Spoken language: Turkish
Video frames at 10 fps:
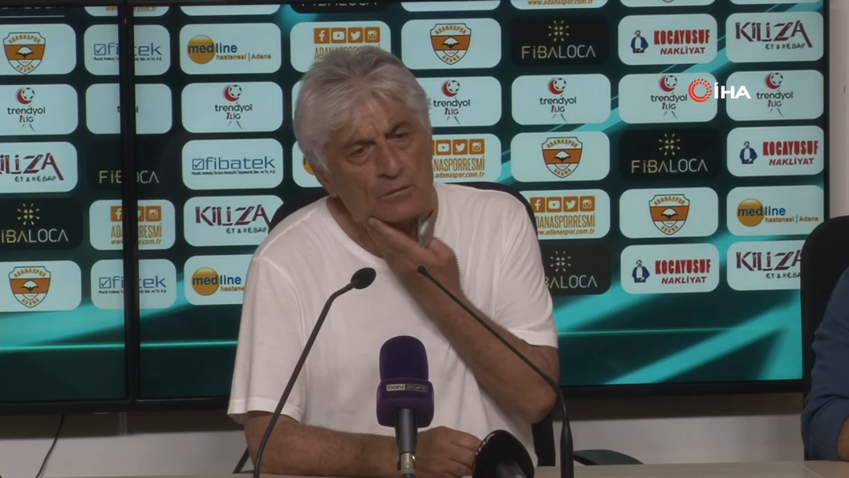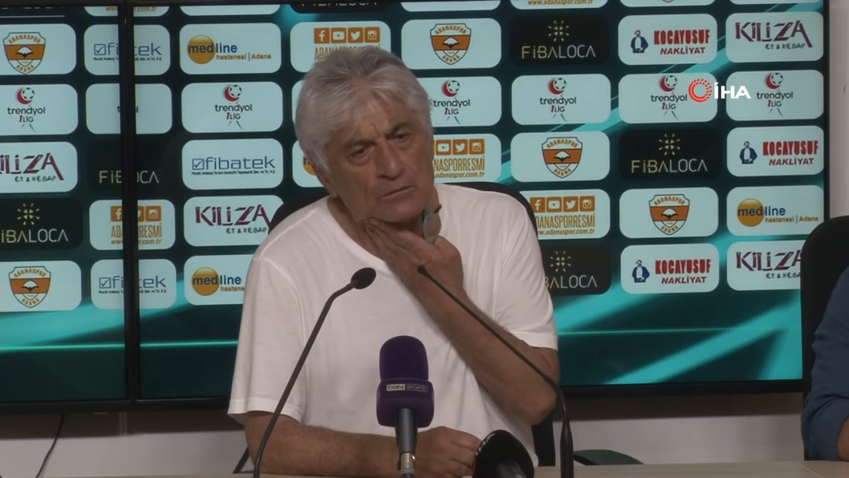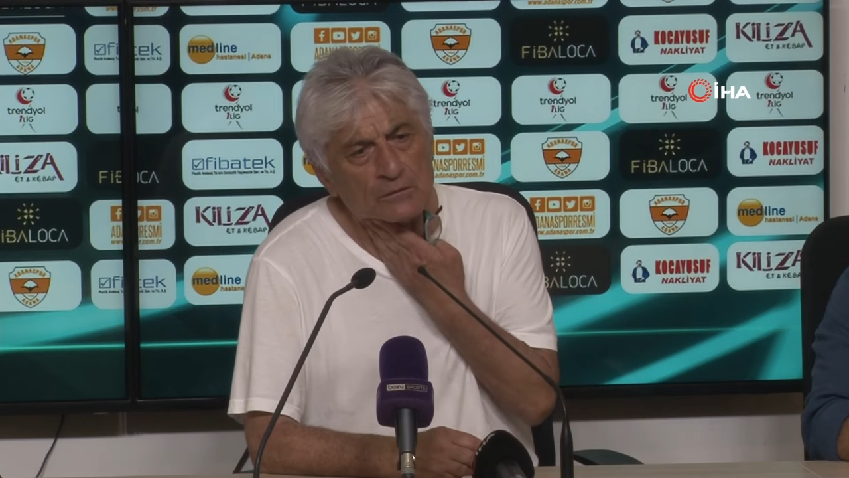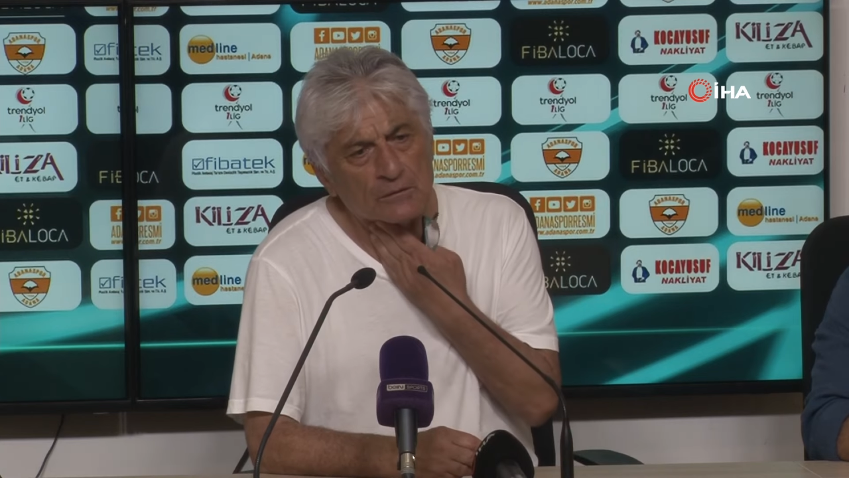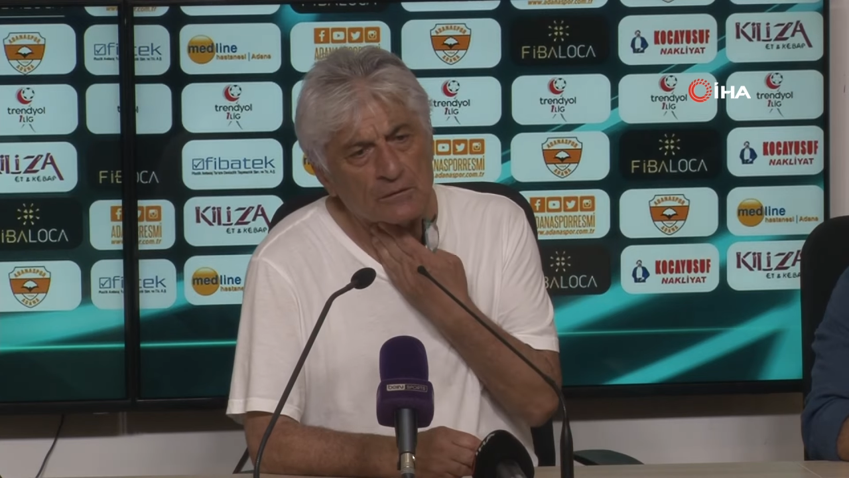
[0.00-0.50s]
E,
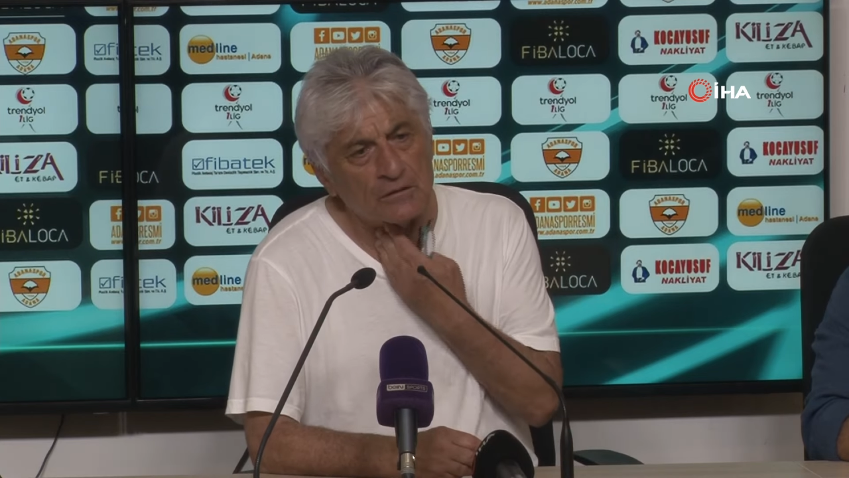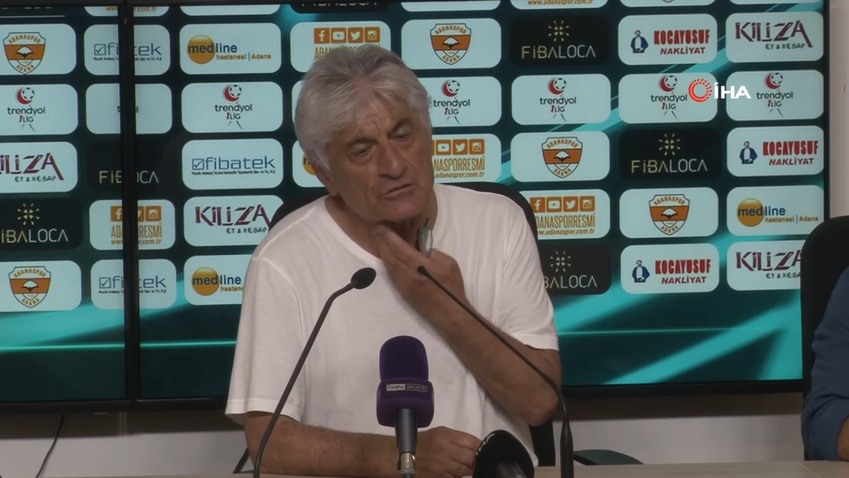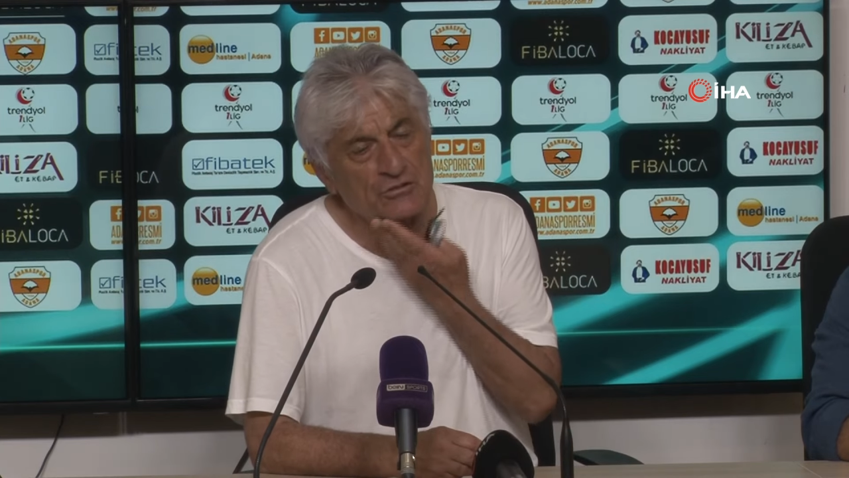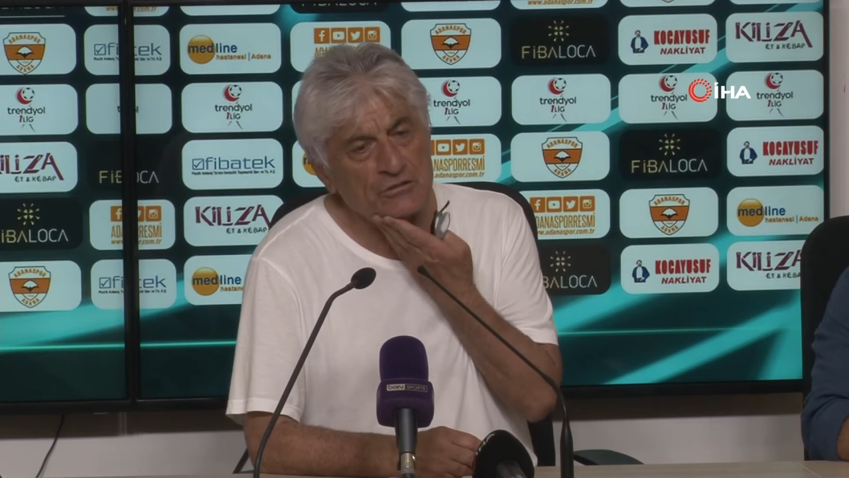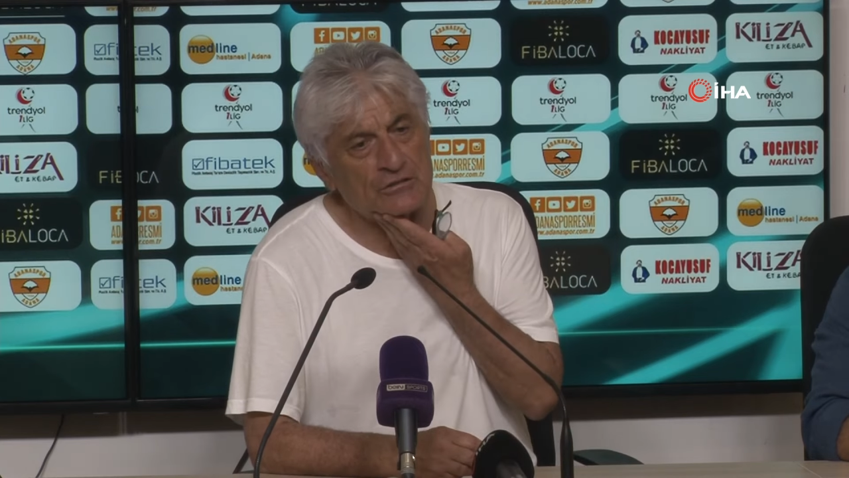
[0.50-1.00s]

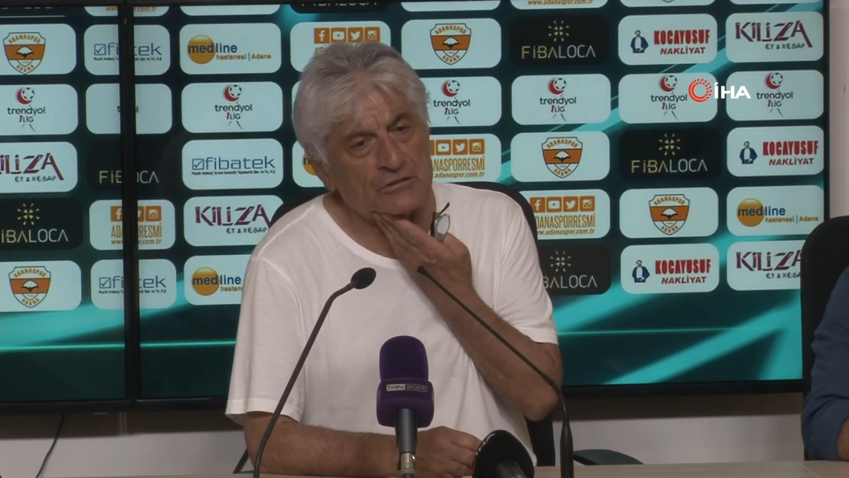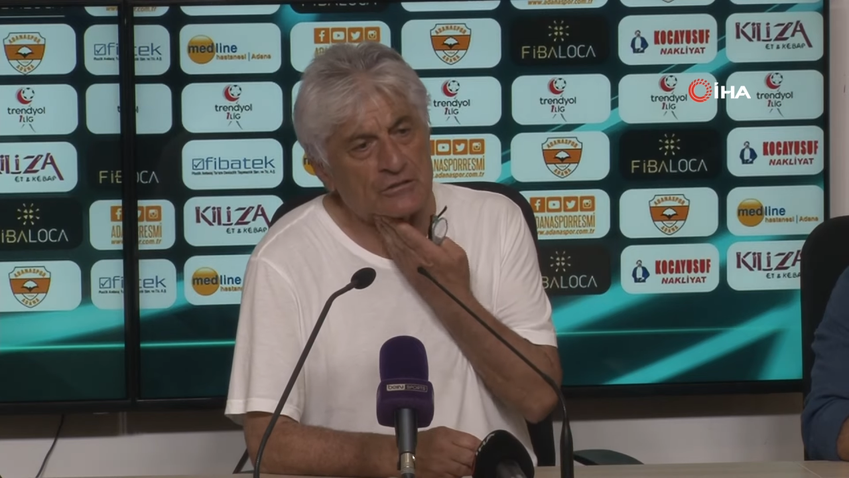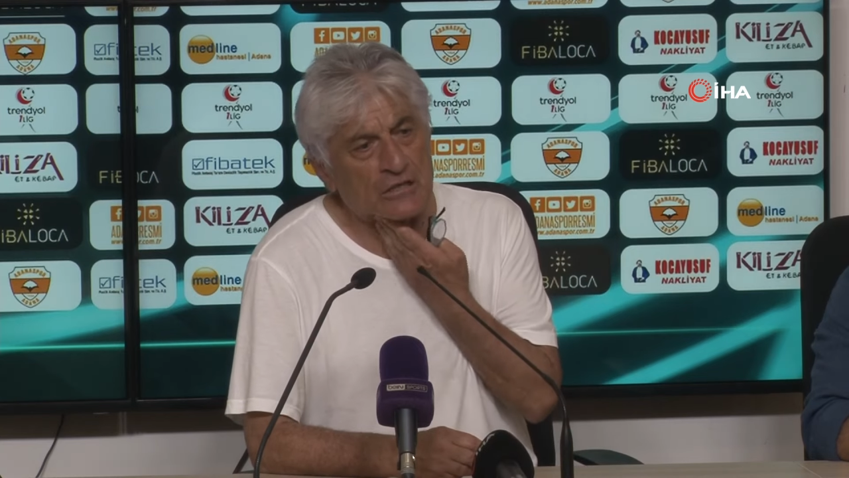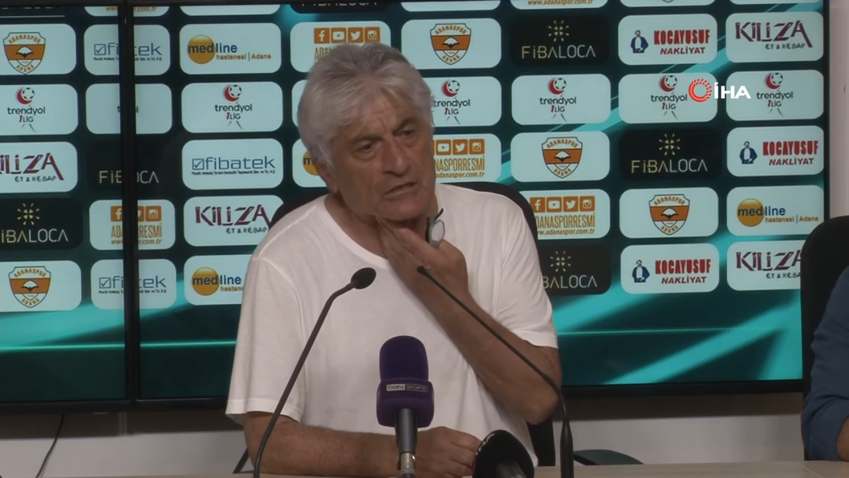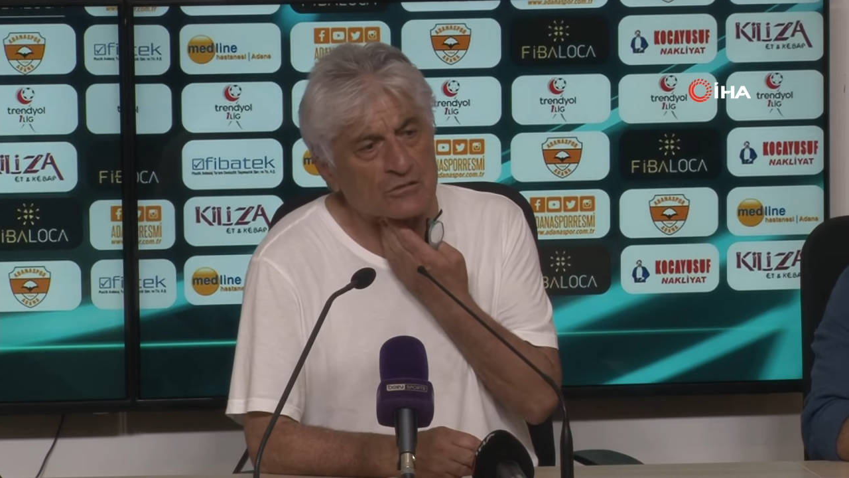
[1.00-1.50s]
aşırı
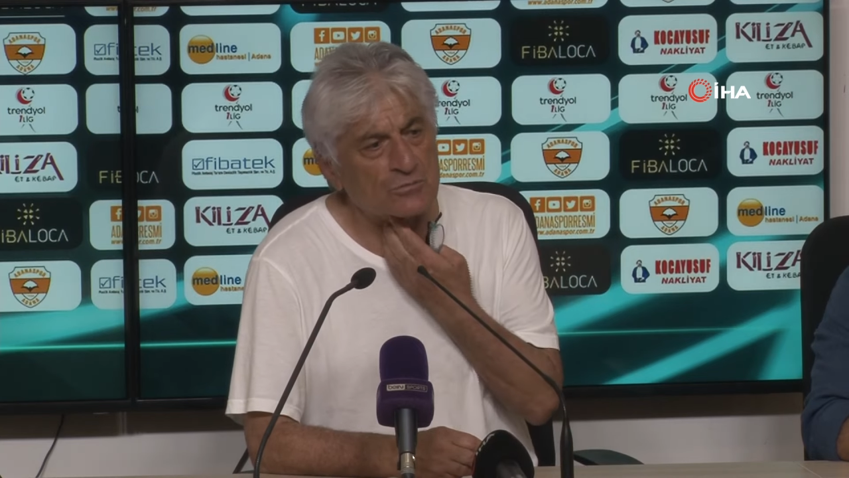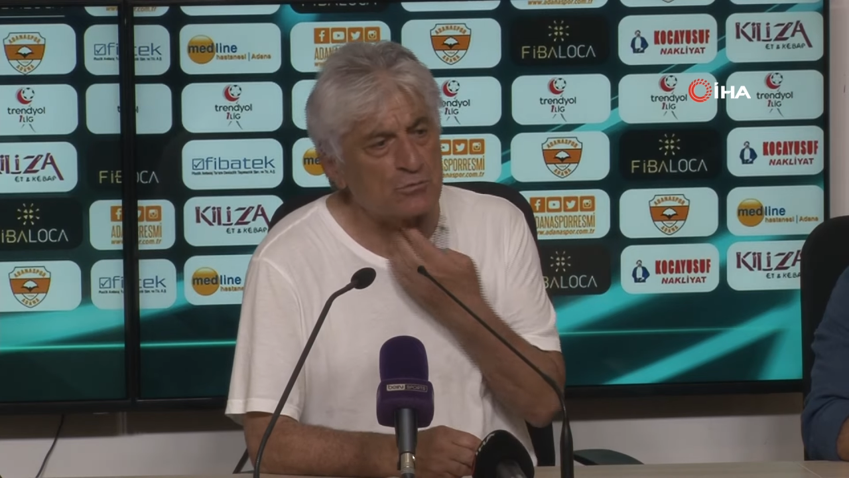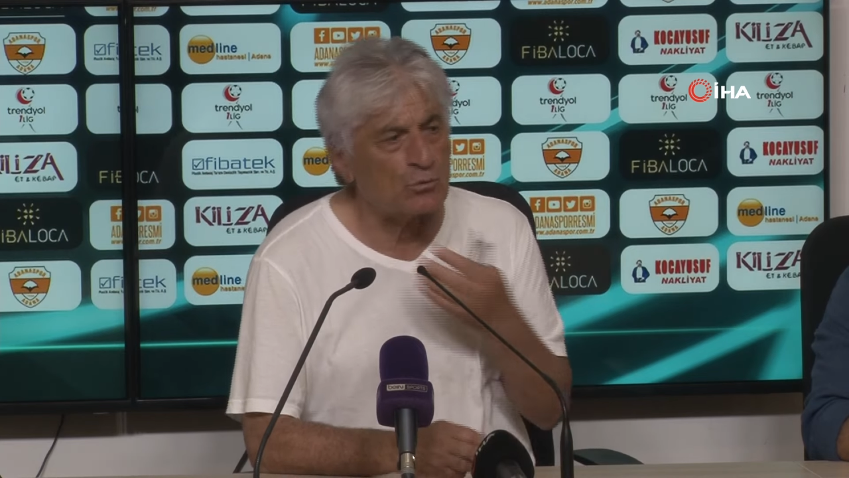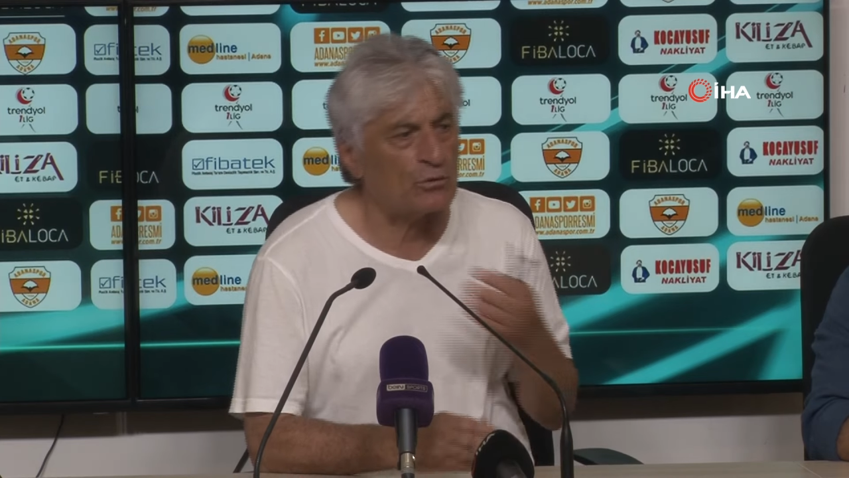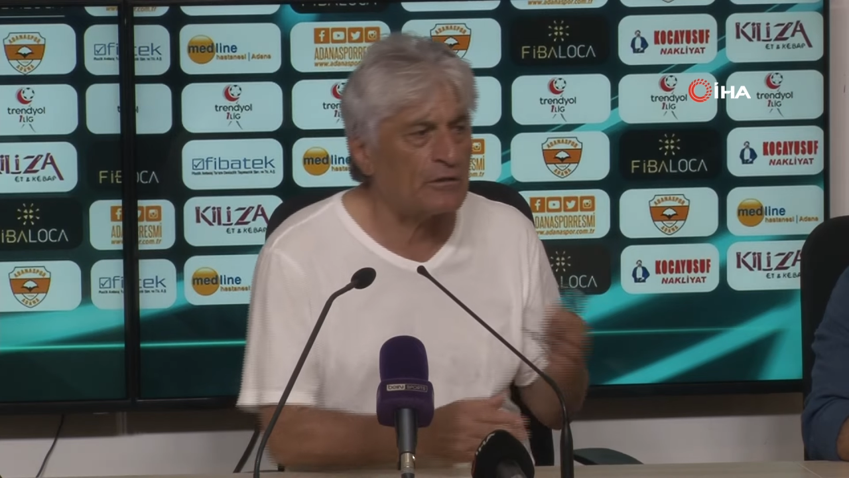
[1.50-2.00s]

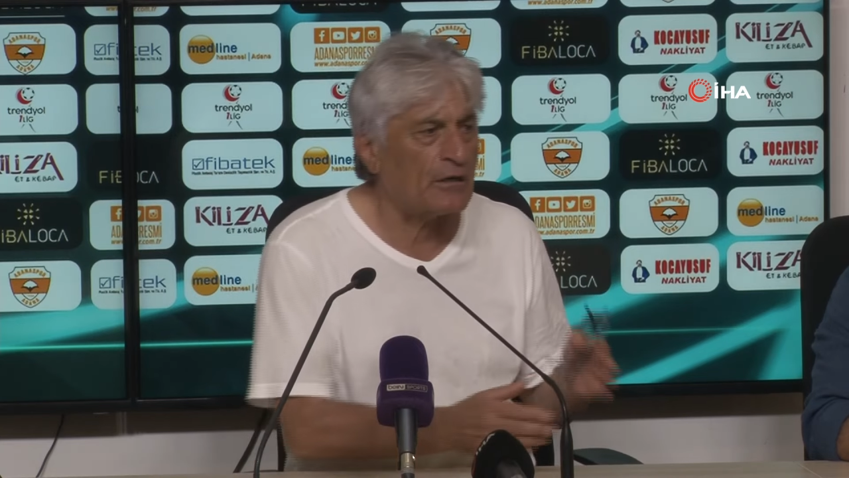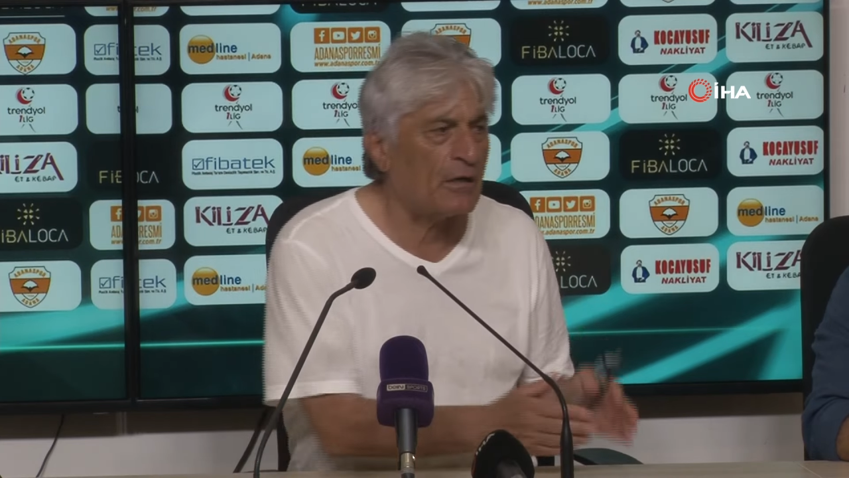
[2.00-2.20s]
ihtiyacımız olanı